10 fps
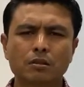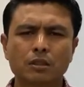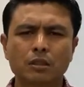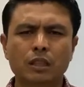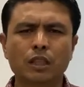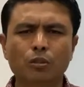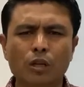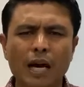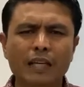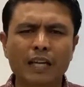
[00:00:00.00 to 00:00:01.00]

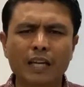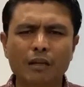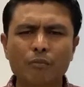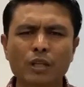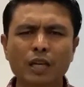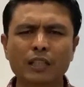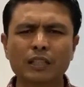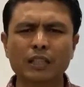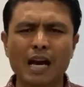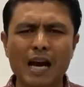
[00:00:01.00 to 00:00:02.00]
Itulah nenek moyang
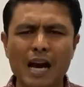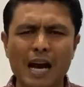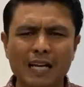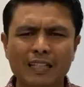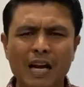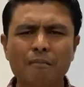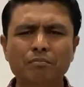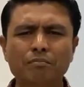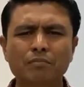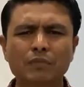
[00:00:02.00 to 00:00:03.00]
kita
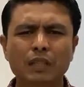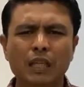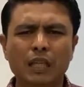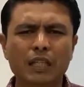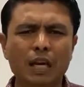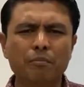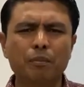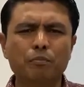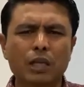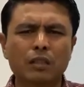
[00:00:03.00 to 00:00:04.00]
Adam yang
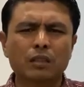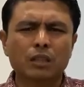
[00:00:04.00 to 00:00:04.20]
membuat